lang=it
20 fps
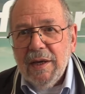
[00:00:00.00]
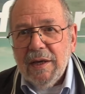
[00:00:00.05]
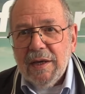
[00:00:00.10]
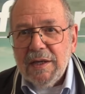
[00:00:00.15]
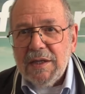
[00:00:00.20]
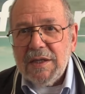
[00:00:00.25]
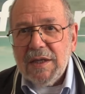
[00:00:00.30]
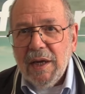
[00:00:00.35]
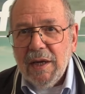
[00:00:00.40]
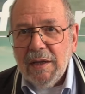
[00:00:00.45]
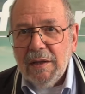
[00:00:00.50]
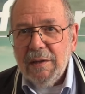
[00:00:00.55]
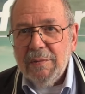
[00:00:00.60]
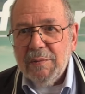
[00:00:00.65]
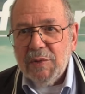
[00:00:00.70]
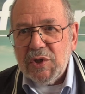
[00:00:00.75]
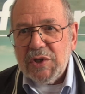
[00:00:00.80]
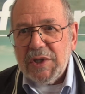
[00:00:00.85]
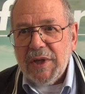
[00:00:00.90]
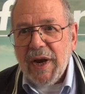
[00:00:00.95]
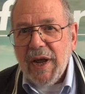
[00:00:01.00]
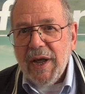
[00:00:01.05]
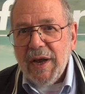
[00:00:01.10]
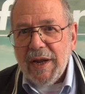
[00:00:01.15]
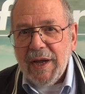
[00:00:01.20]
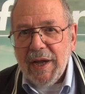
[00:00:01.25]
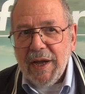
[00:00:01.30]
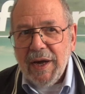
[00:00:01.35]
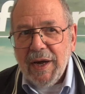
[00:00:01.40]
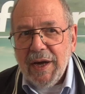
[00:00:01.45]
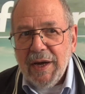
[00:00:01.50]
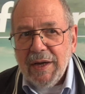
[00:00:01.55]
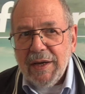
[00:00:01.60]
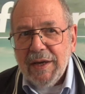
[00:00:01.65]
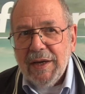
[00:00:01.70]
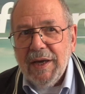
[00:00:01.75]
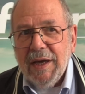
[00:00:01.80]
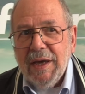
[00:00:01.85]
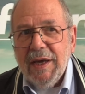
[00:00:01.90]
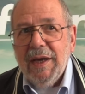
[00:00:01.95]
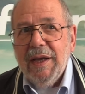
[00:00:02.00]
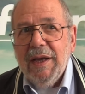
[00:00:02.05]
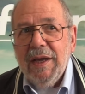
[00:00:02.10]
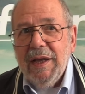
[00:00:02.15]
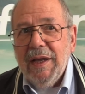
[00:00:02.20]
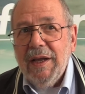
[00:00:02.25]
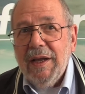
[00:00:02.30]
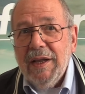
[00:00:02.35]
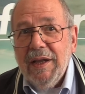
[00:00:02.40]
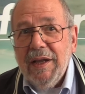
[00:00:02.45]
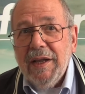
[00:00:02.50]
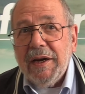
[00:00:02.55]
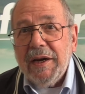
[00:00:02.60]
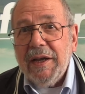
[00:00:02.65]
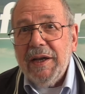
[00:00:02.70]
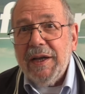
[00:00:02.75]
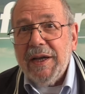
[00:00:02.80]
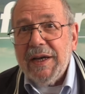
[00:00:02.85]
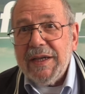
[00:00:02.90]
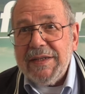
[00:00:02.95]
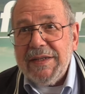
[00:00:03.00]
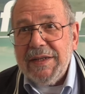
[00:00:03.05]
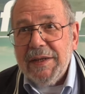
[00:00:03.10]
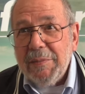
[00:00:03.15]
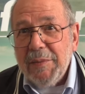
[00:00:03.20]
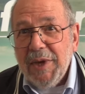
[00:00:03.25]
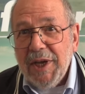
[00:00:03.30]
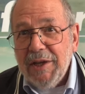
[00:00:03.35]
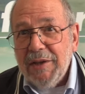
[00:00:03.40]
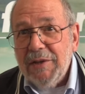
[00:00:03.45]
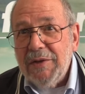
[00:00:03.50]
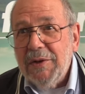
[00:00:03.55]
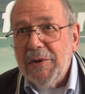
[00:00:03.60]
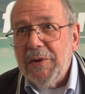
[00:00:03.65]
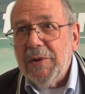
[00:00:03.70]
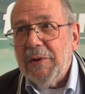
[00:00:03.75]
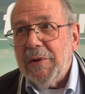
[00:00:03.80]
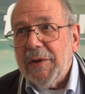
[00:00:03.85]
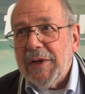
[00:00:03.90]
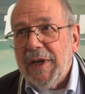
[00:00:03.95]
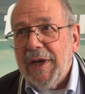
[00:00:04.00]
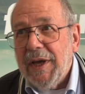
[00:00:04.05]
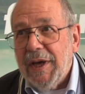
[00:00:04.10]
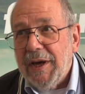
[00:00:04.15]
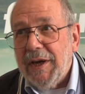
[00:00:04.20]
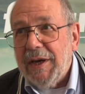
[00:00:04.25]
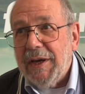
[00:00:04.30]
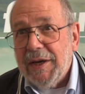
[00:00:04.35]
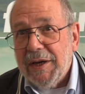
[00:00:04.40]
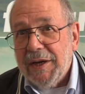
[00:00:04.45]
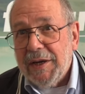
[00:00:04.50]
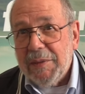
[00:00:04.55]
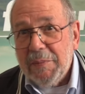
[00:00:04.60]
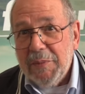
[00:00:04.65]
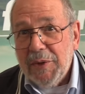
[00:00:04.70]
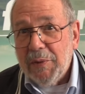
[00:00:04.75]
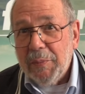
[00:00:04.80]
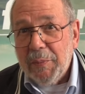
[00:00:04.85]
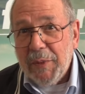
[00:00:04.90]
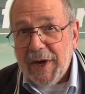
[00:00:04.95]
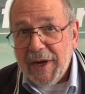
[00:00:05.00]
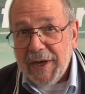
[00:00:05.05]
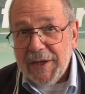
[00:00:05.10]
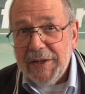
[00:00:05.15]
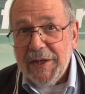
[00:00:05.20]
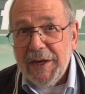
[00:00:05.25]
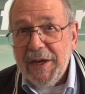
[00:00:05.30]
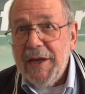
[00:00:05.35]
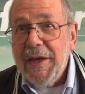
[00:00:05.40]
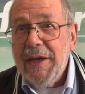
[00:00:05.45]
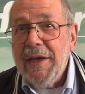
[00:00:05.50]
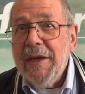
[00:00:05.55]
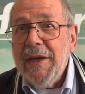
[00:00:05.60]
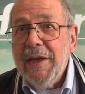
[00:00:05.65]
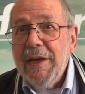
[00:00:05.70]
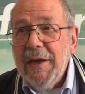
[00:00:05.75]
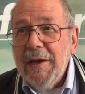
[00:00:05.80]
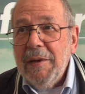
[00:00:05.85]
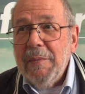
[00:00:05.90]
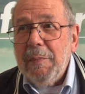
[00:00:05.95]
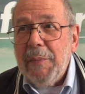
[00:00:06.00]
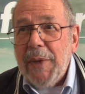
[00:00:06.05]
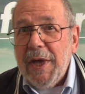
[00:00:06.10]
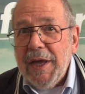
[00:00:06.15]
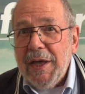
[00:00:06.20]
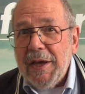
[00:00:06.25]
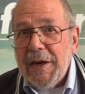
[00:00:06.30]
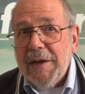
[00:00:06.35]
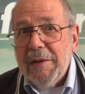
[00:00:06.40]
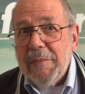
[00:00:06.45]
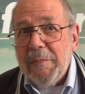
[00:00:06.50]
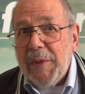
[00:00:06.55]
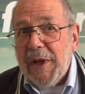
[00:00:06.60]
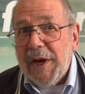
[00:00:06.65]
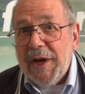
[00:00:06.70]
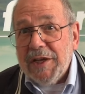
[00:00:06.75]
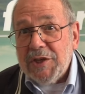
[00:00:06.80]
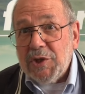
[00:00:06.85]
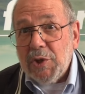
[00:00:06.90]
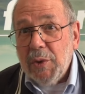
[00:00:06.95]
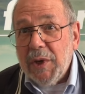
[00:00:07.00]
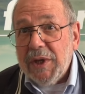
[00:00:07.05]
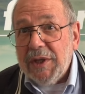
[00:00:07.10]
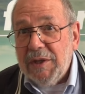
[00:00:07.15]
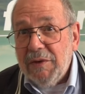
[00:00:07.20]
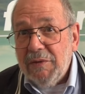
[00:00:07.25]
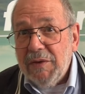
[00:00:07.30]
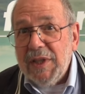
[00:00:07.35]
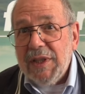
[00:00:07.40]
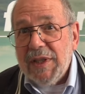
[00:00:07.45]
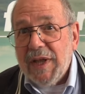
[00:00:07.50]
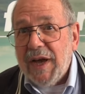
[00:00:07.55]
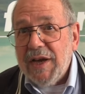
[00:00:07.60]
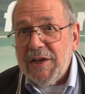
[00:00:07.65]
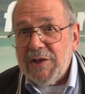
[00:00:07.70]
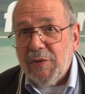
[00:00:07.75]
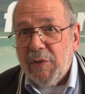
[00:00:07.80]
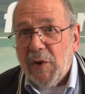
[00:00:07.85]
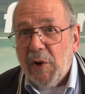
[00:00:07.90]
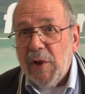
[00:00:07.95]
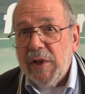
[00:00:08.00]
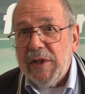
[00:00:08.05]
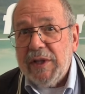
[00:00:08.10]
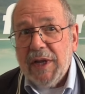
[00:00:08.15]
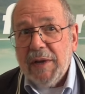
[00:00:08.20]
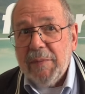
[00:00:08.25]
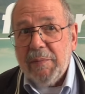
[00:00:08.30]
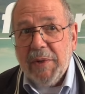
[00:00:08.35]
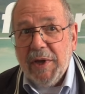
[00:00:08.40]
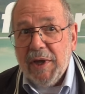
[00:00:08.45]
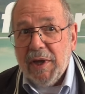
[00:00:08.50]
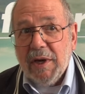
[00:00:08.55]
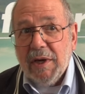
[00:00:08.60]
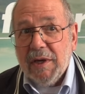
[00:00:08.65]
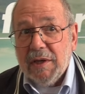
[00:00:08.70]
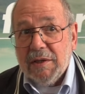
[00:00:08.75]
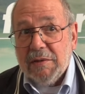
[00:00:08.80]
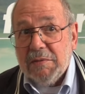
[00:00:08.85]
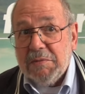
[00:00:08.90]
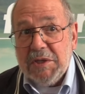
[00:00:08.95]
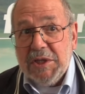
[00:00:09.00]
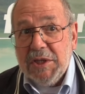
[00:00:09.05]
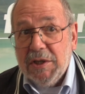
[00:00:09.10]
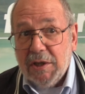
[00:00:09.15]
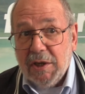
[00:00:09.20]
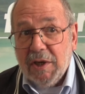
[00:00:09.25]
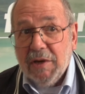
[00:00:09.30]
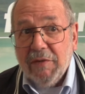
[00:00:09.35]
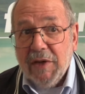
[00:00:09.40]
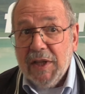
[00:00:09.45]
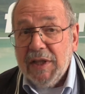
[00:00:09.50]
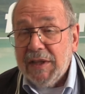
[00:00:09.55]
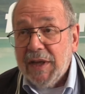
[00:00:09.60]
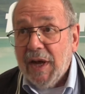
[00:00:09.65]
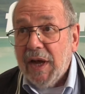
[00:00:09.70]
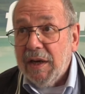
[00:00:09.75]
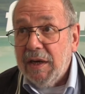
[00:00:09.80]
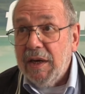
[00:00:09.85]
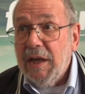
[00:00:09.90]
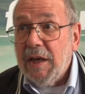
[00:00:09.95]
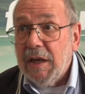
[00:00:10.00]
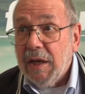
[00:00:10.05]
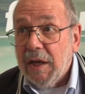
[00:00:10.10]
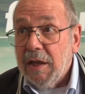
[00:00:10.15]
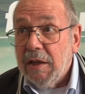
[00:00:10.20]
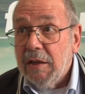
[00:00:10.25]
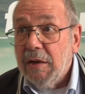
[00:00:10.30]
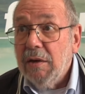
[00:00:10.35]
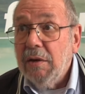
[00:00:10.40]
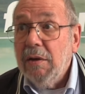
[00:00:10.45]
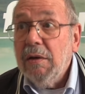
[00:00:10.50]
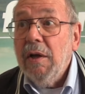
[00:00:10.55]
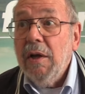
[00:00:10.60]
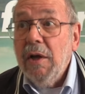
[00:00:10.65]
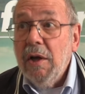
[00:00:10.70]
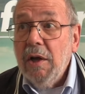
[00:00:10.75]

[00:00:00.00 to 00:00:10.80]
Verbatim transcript: che sta a dimostrare anche il ringraziamento che ha mio padre per, per la sua attività svolta per circa vent'anni, credo,